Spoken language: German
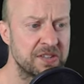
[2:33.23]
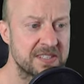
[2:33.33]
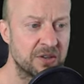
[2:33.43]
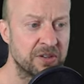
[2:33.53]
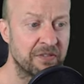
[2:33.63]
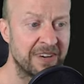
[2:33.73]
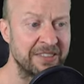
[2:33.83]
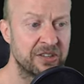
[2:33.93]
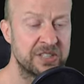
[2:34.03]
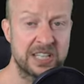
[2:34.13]
sondern
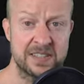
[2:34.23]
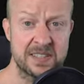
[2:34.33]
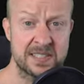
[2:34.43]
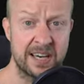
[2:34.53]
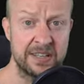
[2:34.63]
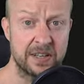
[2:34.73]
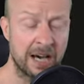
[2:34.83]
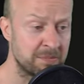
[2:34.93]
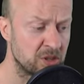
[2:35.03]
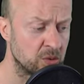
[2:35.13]
wandern die ganze Zeit
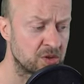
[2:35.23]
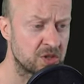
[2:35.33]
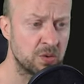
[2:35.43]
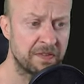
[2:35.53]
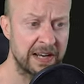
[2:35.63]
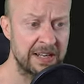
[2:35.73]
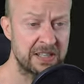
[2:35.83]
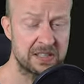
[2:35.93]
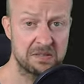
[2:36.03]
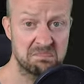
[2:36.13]
absolut zufällig,